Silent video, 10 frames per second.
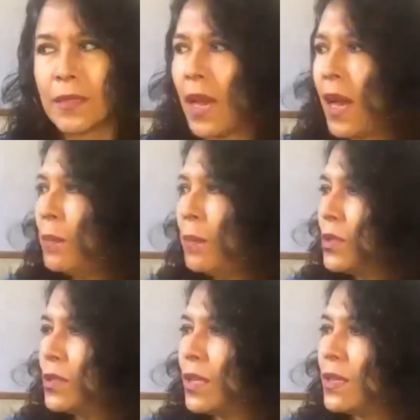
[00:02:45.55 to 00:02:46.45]
Ah, pues
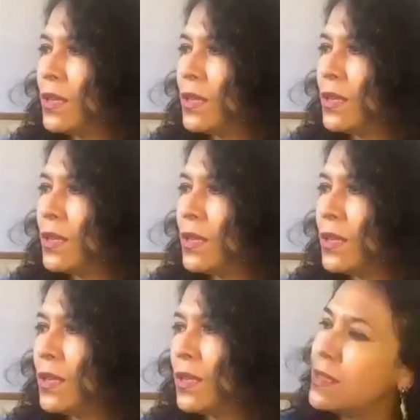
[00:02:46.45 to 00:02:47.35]
hay que meter
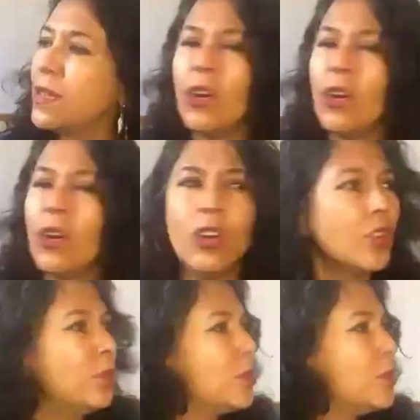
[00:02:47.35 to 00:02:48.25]
este, otro, pues
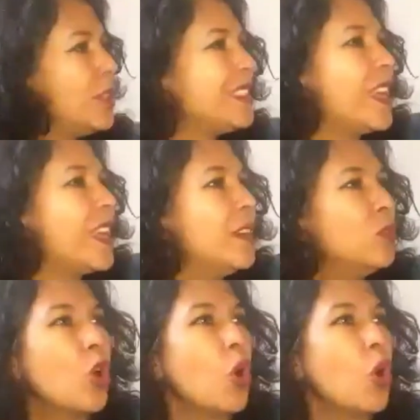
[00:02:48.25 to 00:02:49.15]
ese, un
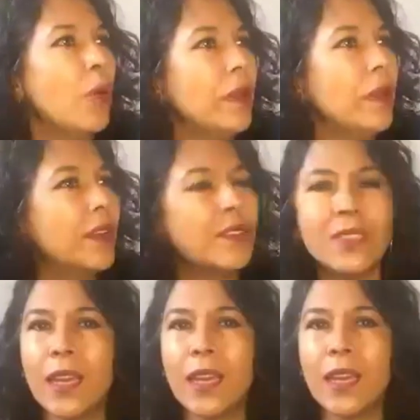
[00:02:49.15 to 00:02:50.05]
cover, no sé,
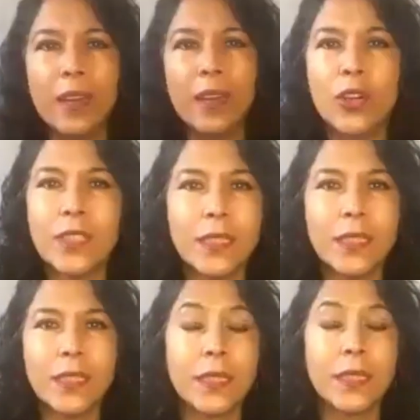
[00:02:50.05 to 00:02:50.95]
cosas así, ¿no?